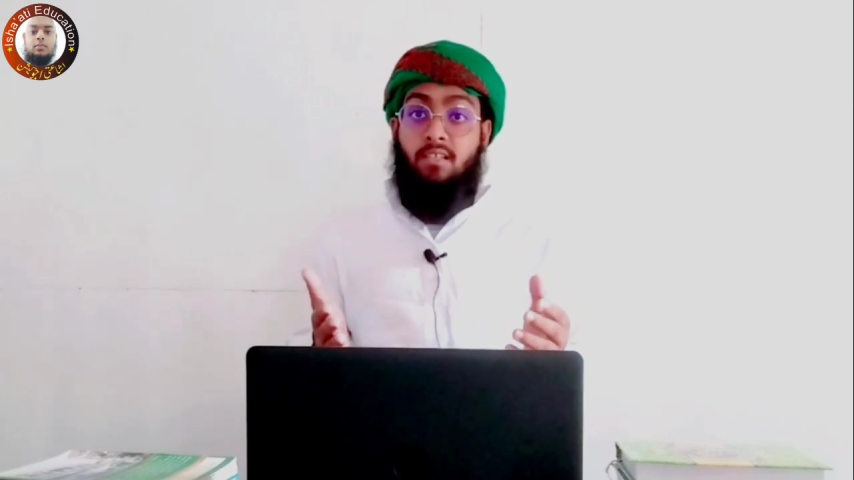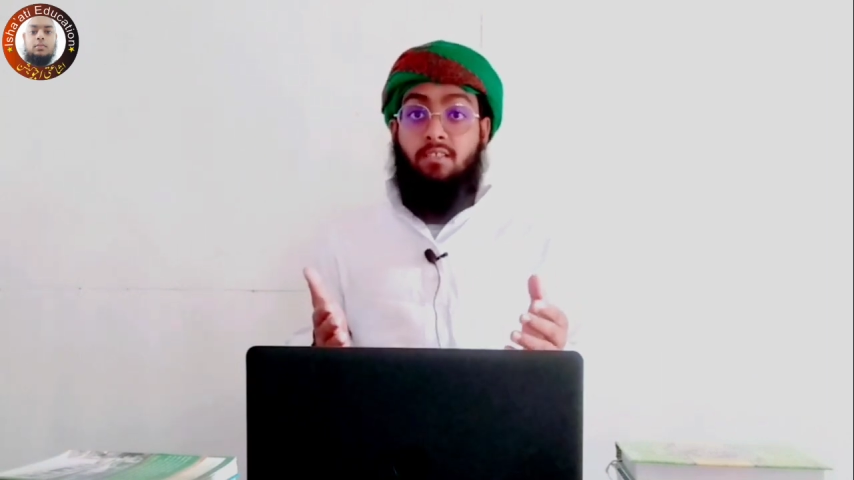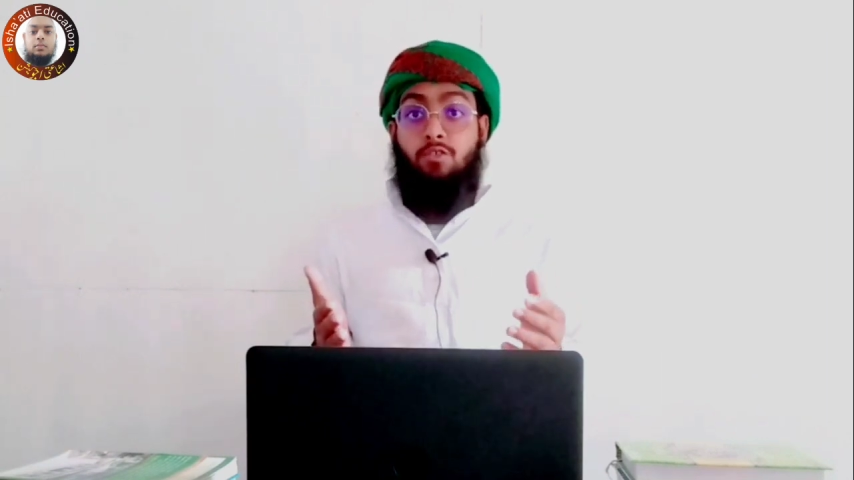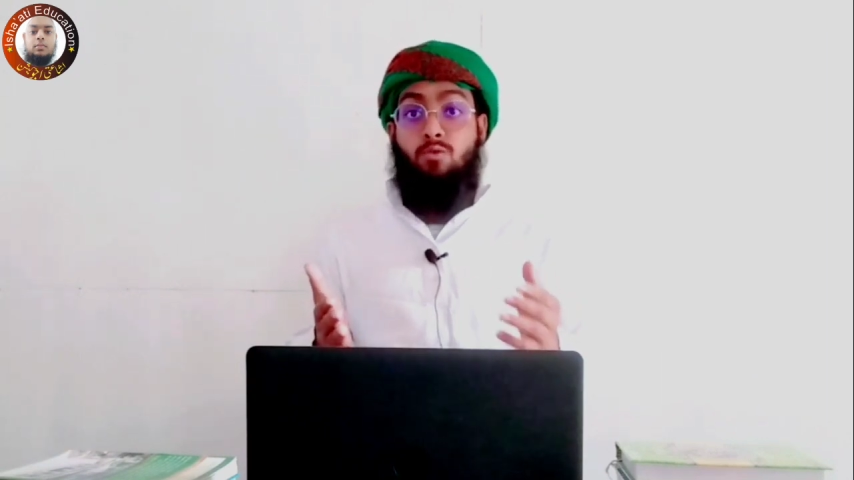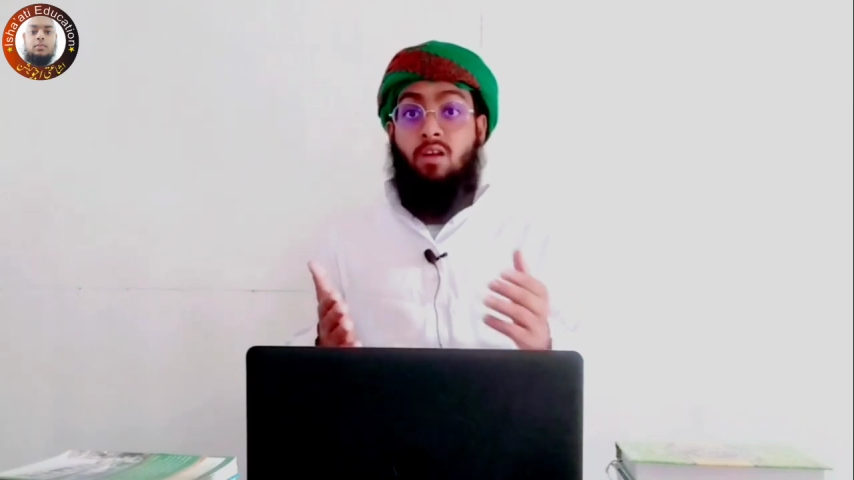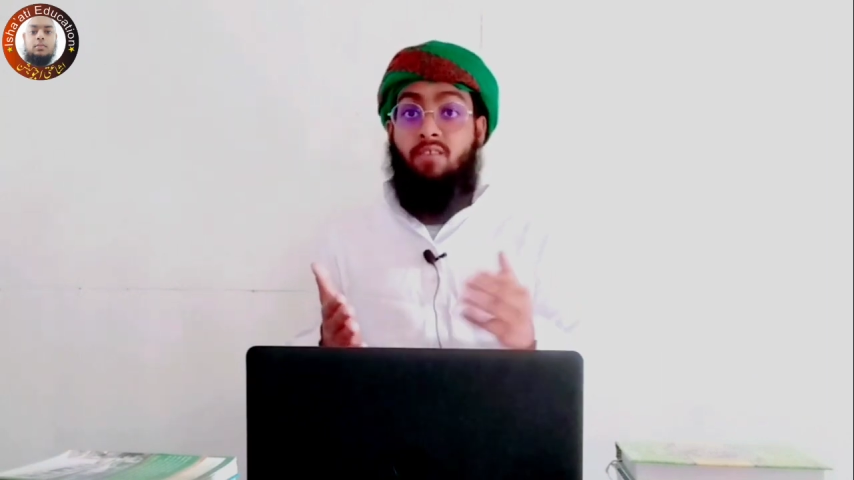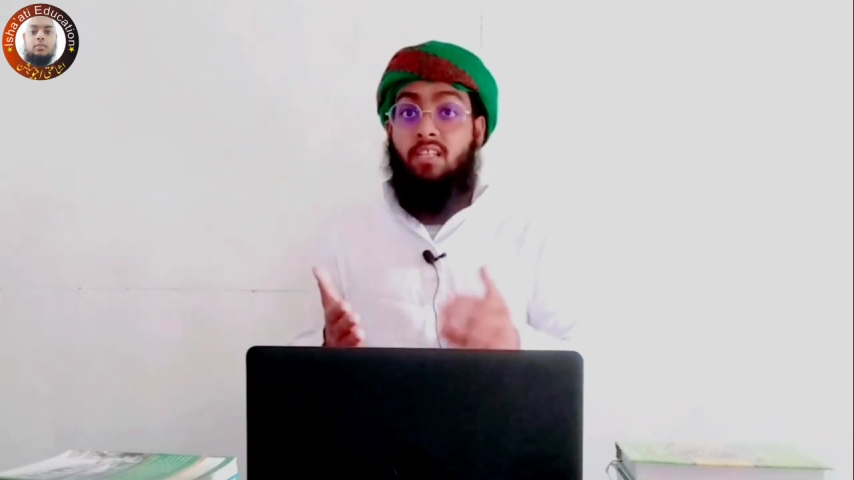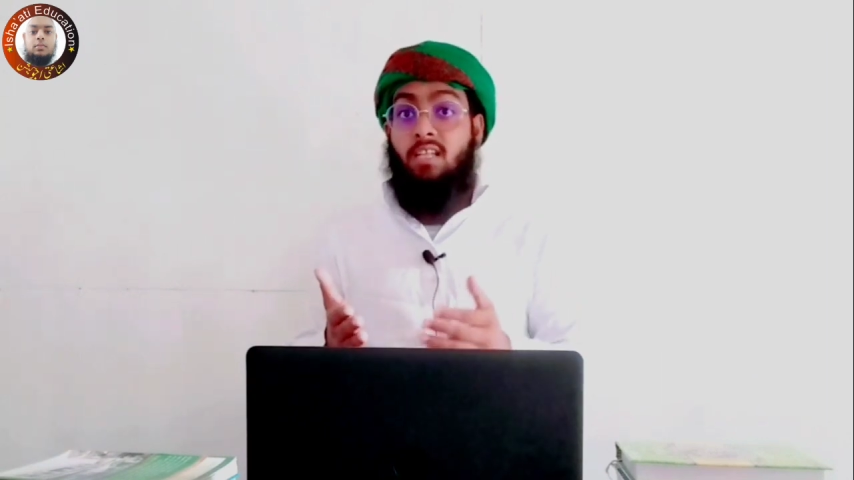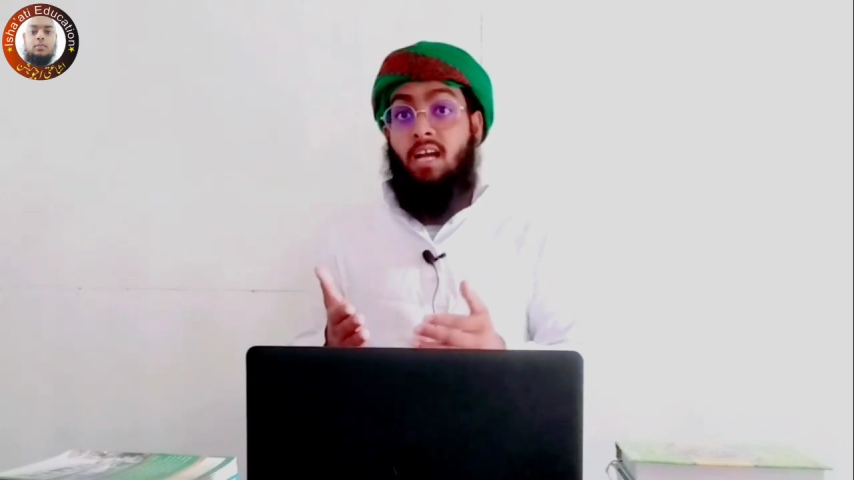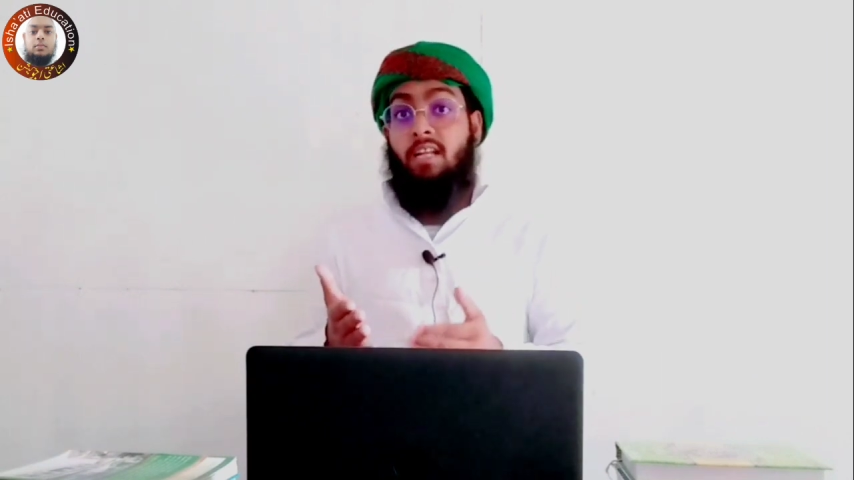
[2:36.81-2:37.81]
যে সুরা
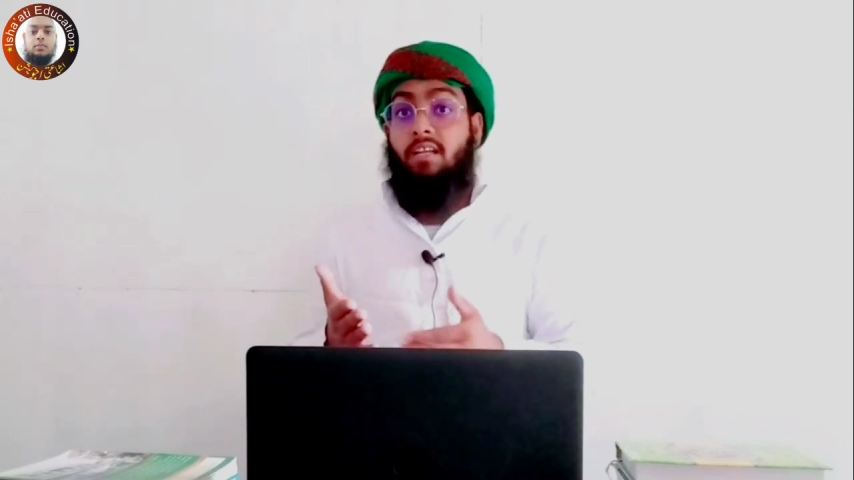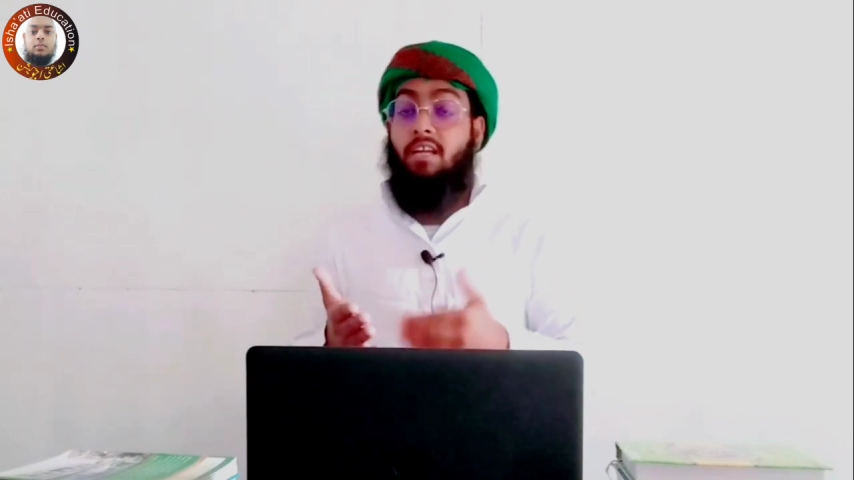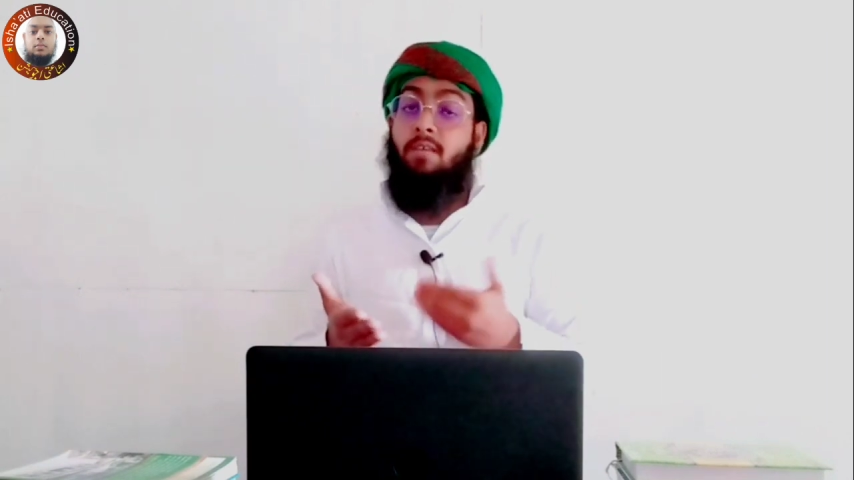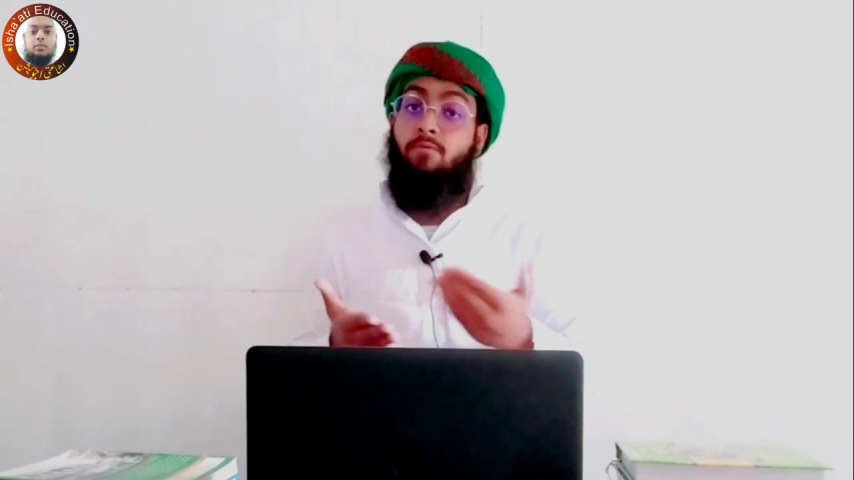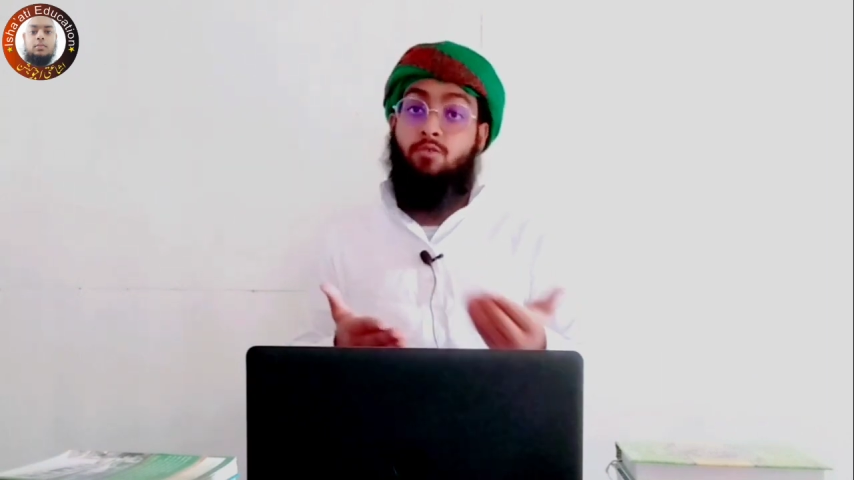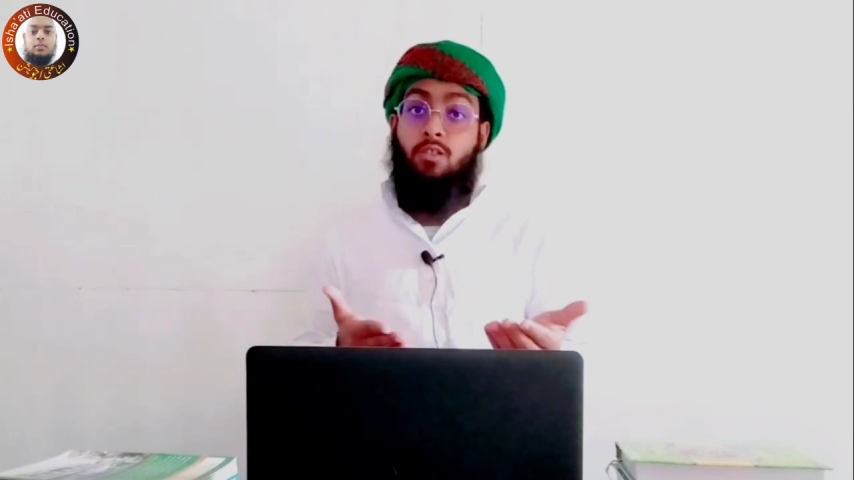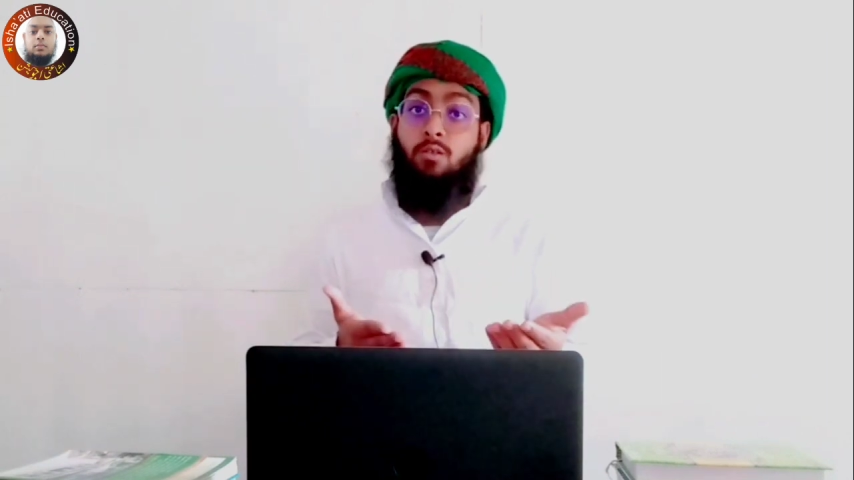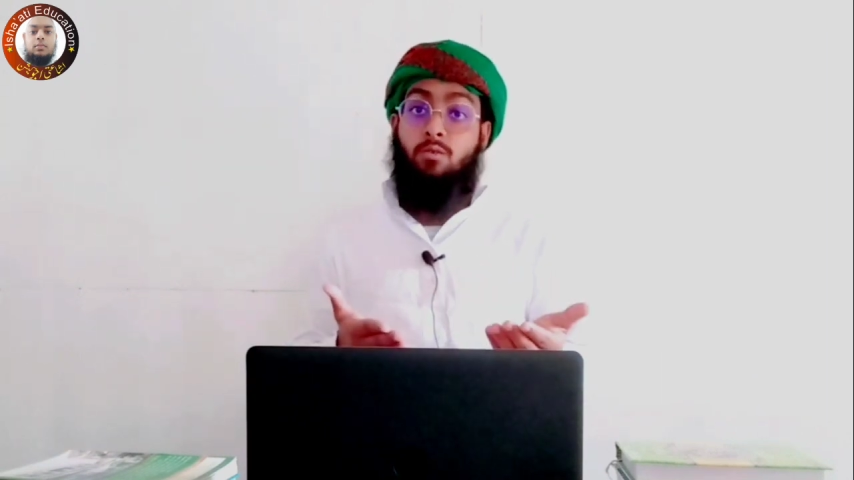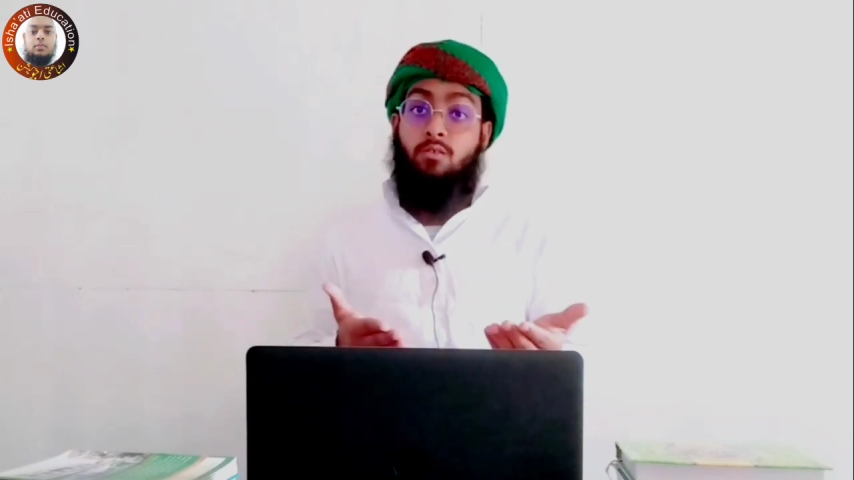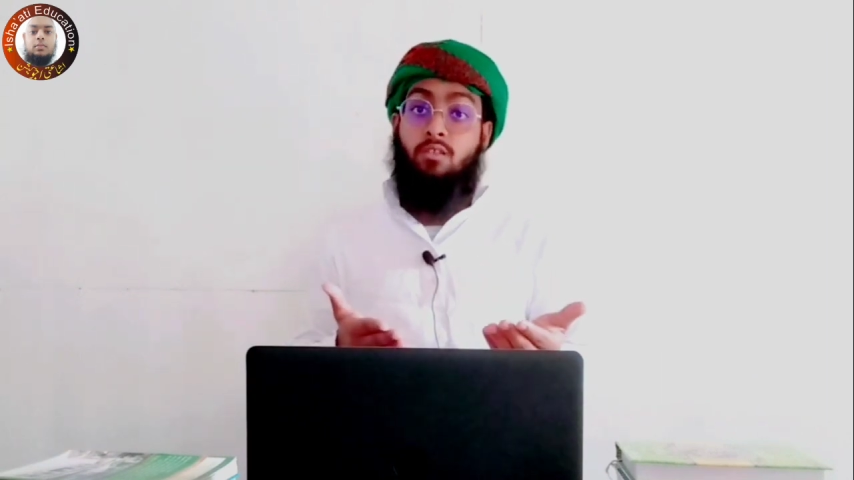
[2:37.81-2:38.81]
ফাতিহার এই
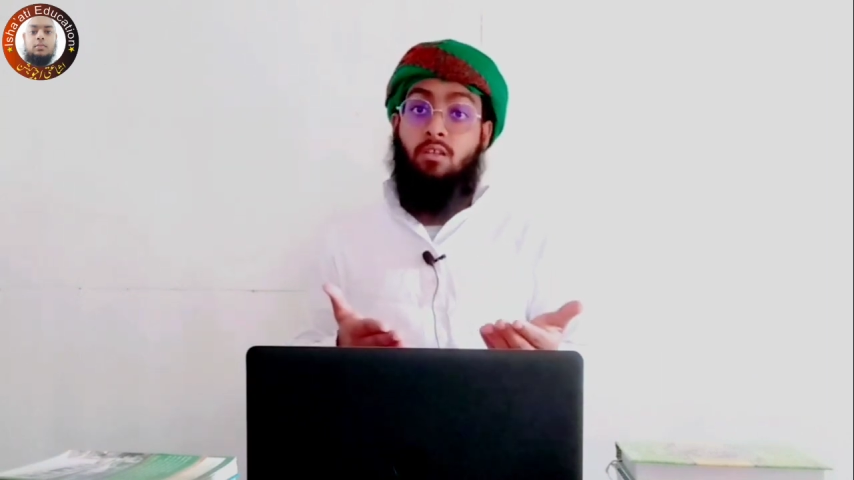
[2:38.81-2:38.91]
ফজিলত